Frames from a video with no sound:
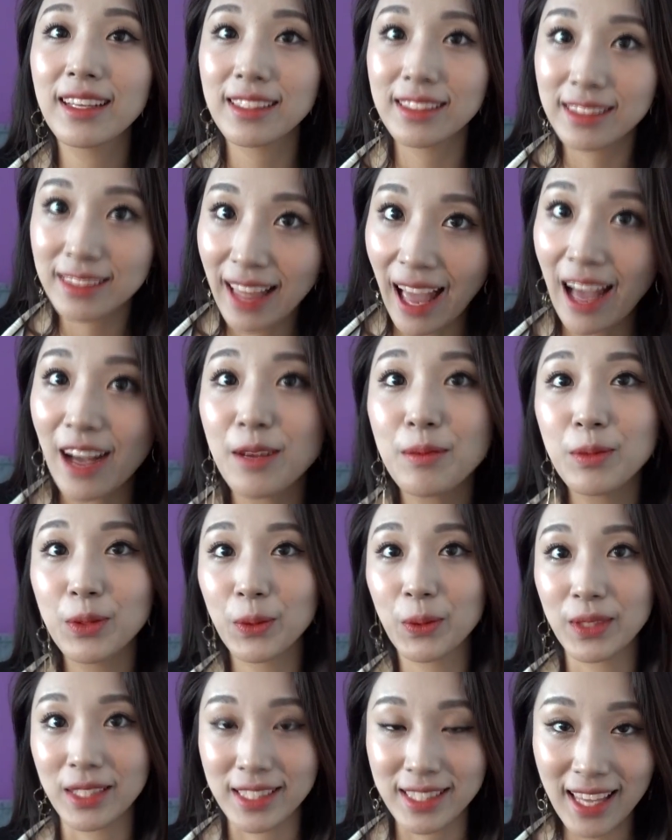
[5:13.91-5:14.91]
그
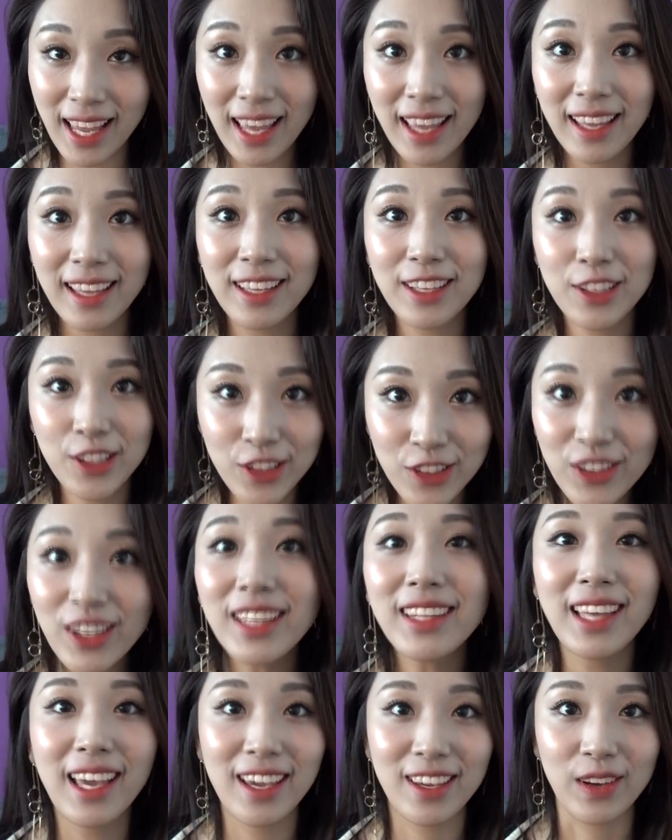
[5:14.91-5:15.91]
다음으로 이제
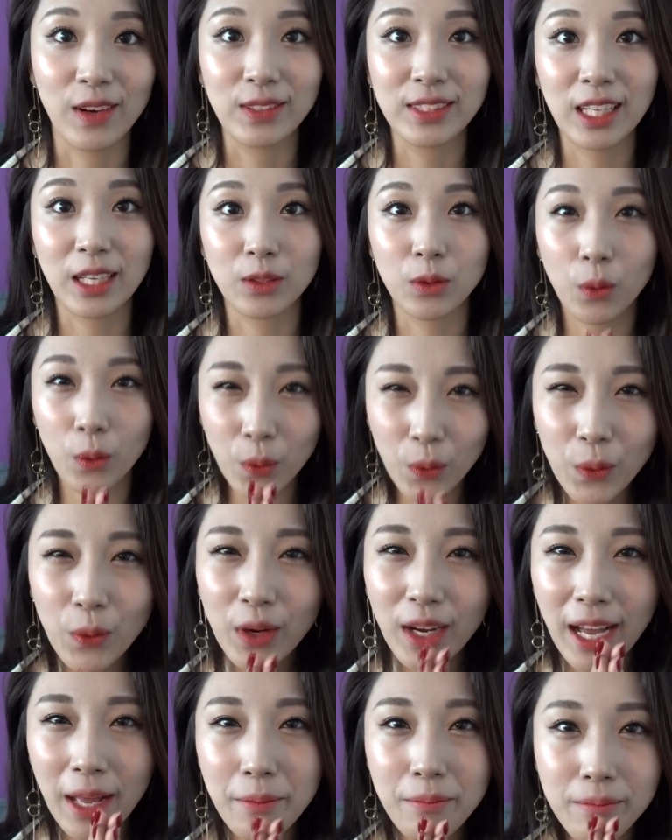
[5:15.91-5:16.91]
Q&A 영상도
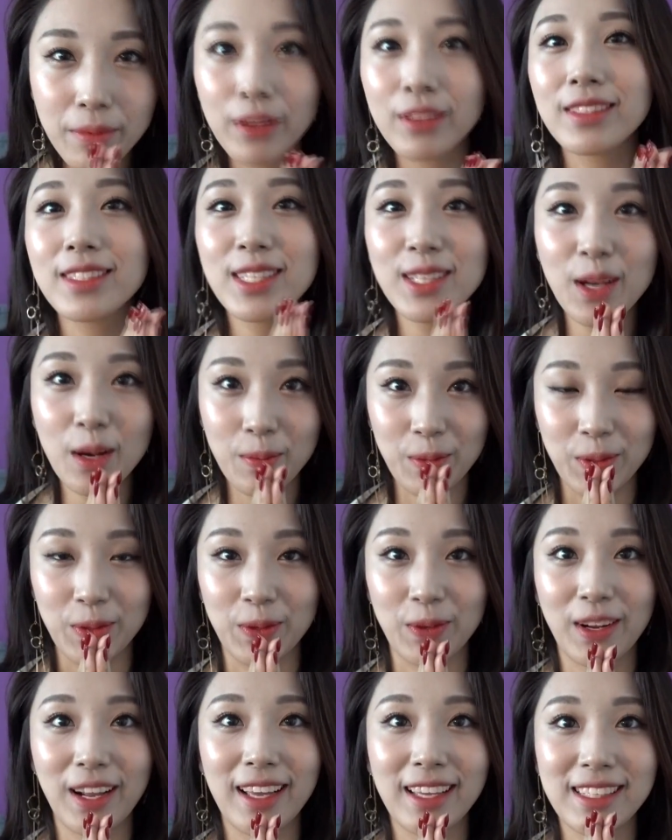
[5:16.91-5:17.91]
꼭 한번
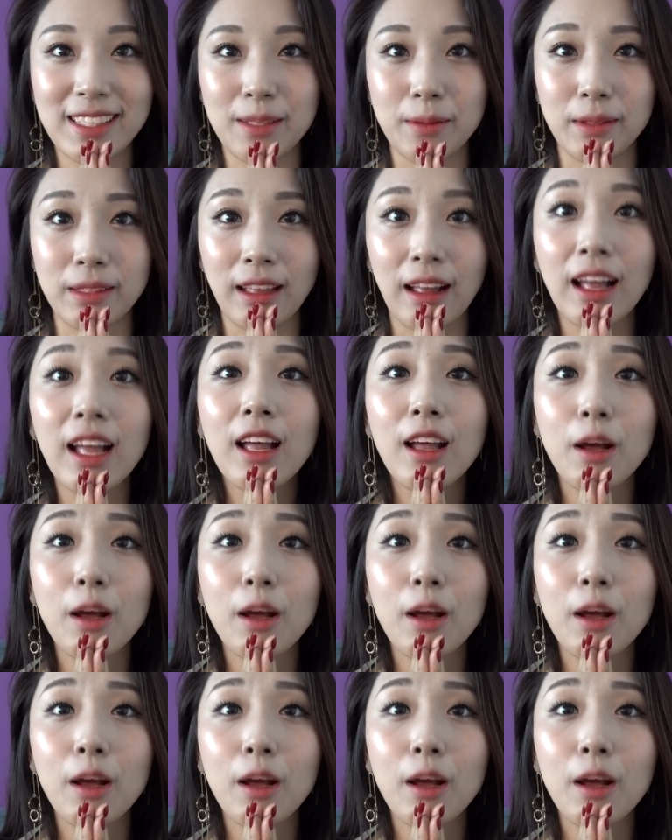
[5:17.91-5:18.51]
찍어보도록 하겠습니다.